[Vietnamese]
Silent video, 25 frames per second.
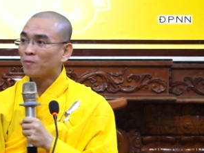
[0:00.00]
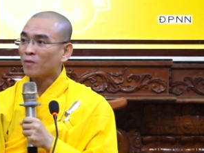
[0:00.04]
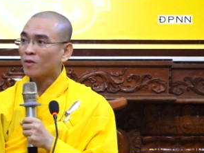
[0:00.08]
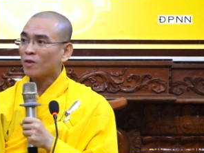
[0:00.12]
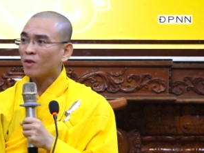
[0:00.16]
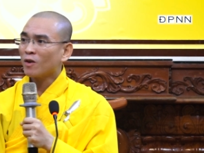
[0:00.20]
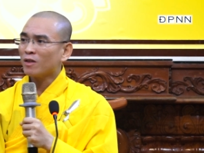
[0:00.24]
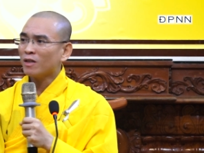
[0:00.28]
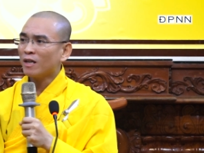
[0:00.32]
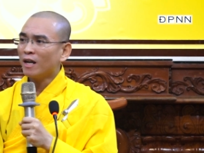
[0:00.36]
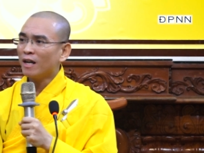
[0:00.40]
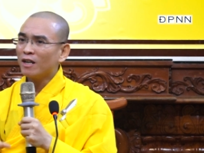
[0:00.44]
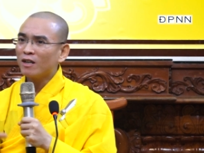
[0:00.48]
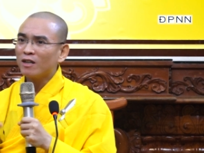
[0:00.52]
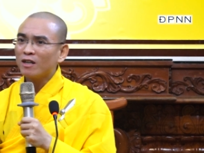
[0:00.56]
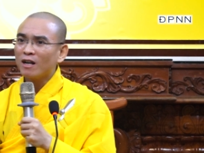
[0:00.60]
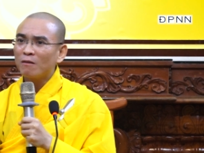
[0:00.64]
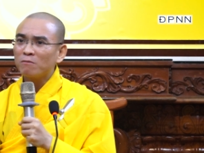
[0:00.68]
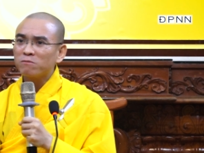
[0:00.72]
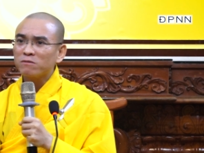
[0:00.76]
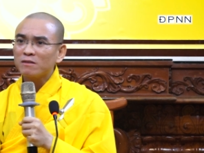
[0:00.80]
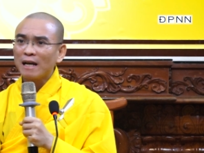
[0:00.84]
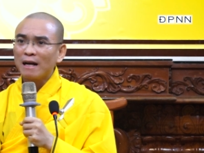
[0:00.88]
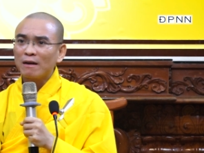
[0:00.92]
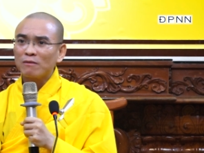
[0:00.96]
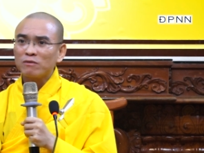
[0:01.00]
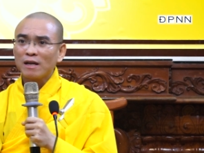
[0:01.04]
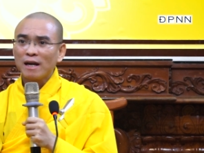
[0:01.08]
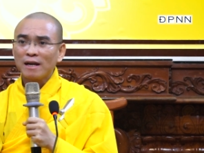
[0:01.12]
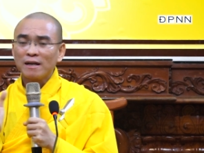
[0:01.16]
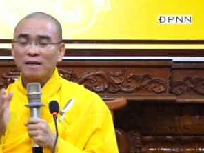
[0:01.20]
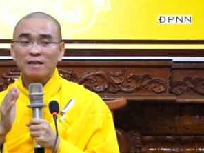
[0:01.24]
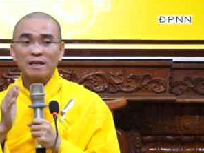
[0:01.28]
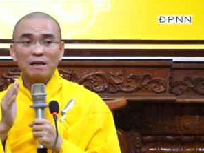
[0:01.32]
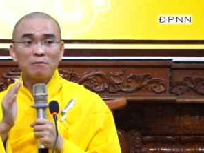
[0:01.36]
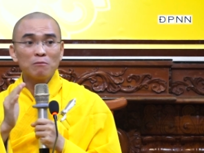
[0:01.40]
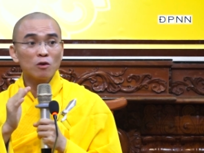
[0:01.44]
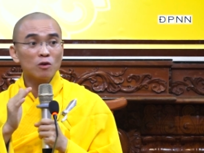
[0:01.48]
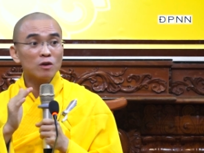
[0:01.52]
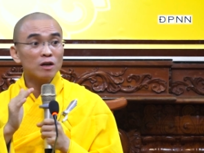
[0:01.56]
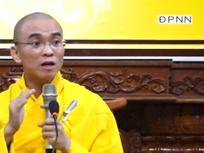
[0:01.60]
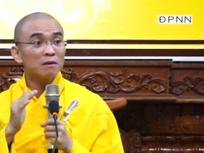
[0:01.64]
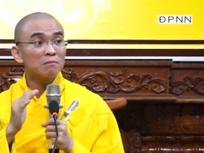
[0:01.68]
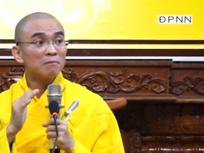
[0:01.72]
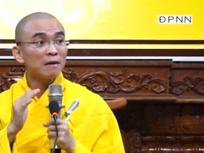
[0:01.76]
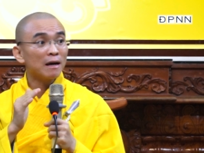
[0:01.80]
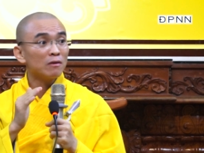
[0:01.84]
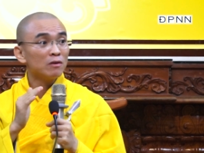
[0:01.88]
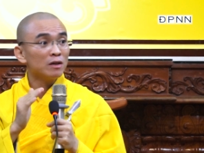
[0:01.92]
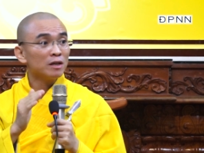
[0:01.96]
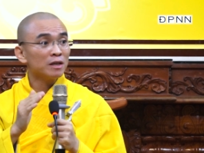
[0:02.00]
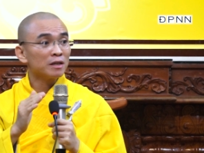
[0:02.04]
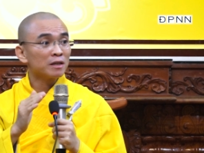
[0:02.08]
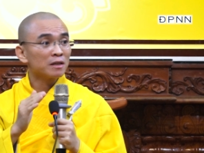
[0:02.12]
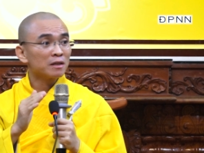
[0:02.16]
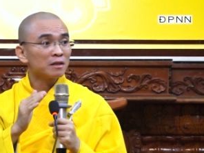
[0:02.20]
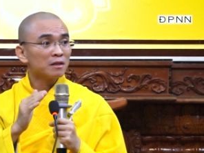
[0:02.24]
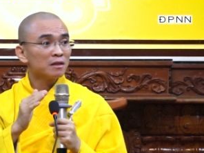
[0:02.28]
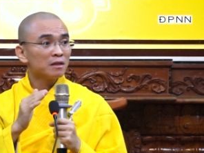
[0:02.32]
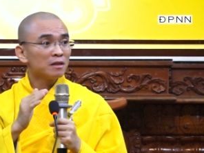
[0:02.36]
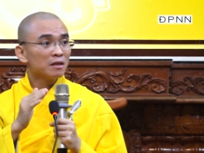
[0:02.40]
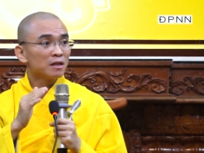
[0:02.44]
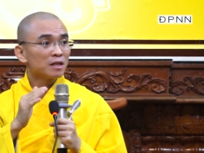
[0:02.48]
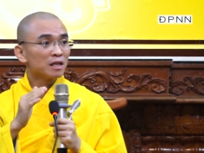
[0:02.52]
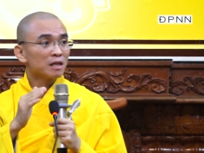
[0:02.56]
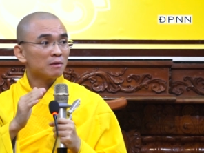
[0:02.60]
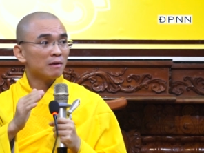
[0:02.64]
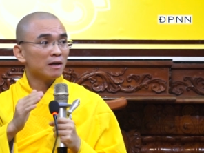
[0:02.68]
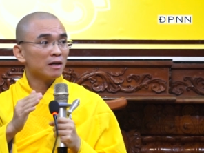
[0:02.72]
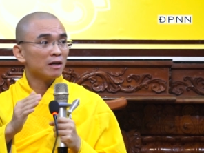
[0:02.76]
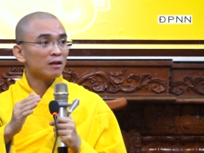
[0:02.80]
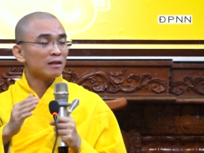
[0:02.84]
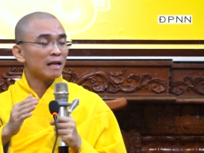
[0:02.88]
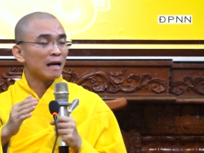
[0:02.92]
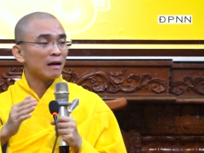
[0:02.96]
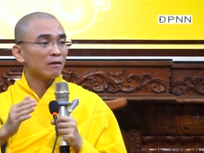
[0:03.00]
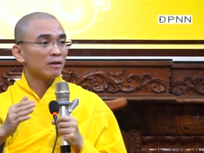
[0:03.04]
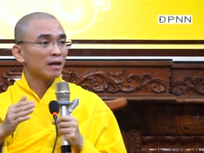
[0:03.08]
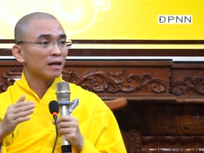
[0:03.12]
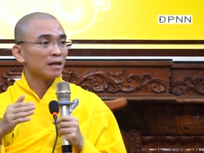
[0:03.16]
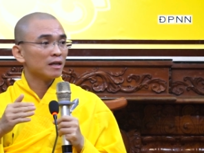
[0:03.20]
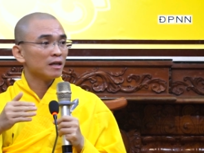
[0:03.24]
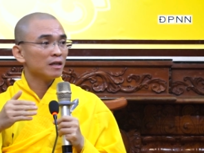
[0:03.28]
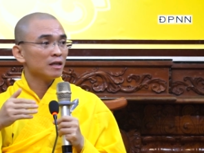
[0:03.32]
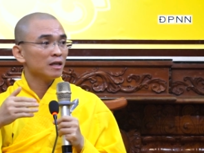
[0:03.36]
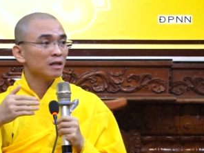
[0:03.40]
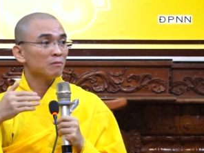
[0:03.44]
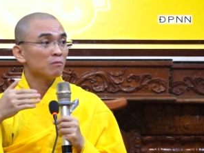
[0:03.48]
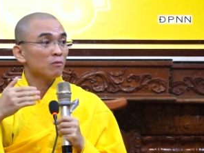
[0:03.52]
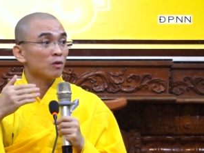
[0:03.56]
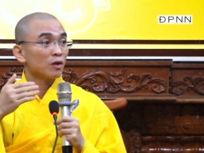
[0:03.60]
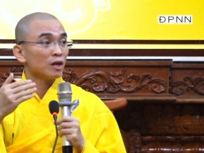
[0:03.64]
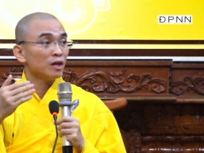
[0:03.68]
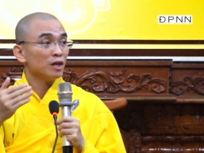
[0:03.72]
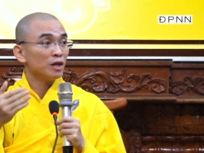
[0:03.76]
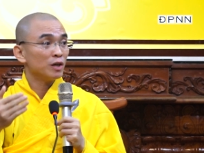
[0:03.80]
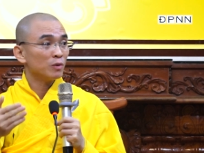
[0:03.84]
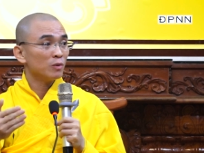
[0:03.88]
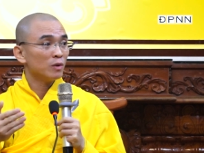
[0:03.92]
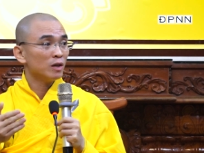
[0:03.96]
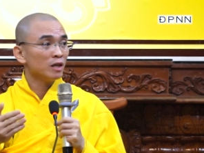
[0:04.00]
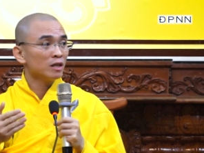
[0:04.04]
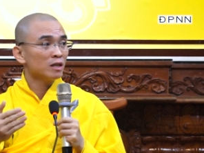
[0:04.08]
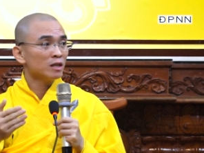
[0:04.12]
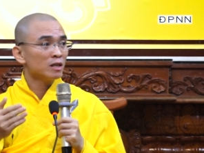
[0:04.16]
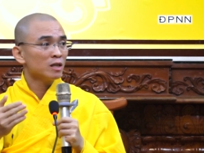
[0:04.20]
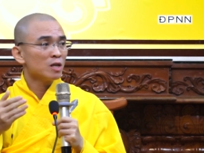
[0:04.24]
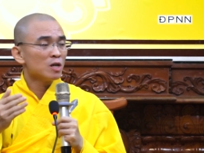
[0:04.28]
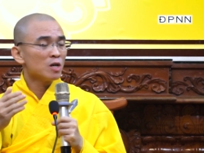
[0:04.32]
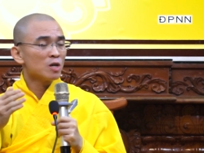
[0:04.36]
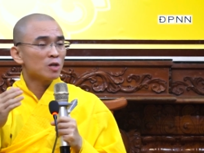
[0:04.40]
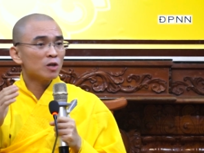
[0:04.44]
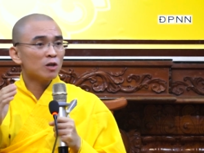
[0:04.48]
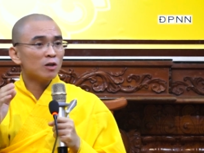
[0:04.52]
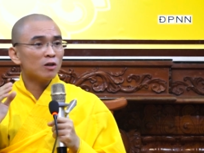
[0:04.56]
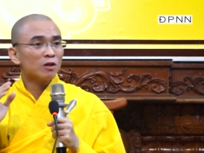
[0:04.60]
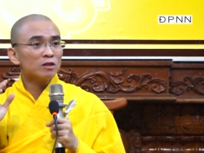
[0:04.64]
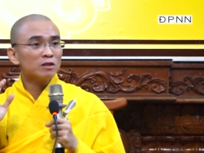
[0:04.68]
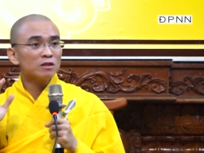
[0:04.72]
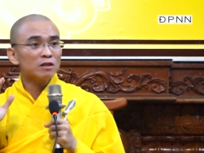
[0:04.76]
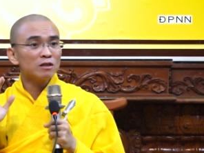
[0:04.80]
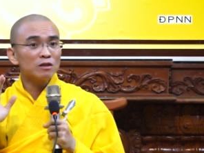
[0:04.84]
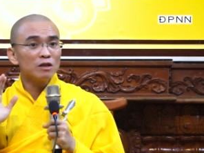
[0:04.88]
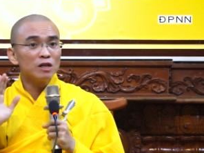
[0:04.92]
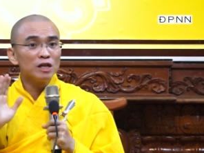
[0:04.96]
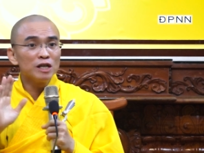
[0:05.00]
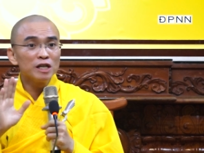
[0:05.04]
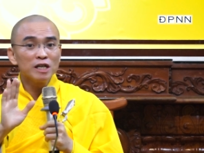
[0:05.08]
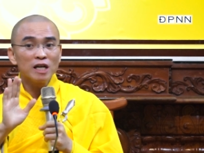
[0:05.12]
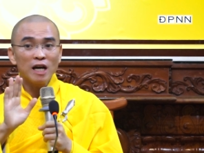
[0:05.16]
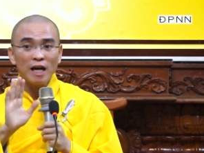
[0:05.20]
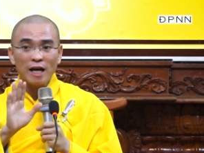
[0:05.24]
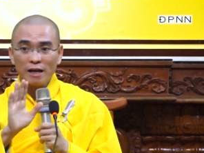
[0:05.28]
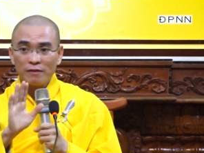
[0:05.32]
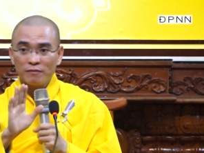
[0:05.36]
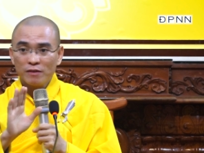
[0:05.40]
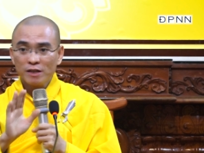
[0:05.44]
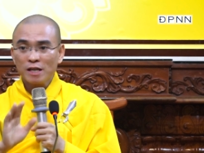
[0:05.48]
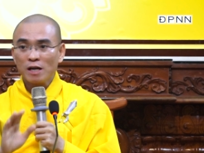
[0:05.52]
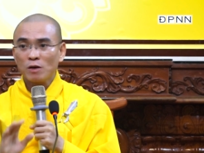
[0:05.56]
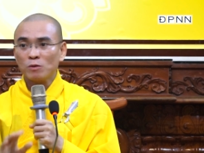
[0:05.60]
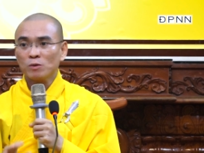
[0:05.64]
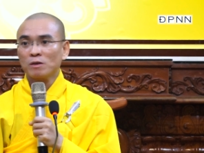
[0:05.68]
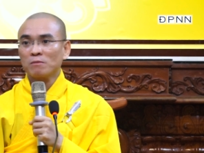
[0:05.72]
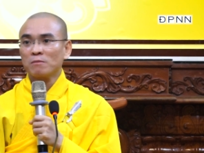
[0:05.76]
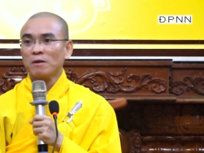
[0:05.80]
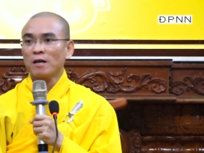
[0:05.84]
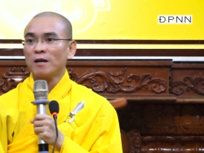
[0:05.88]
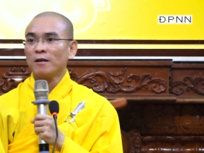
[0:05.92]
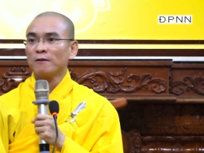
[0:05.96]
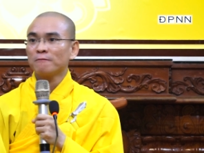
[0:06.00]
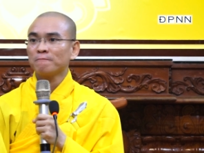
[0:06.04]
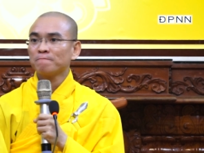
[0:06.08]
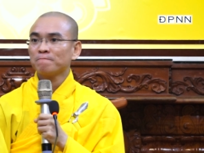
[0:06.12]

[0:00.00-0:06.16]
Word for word: Có thể nó không tạo thành ra một cơn bão liền, nhưng mà nó tạo thành cái gì? Một cái hiệu ứng, nó có sự liên hệ với nhau trong đó.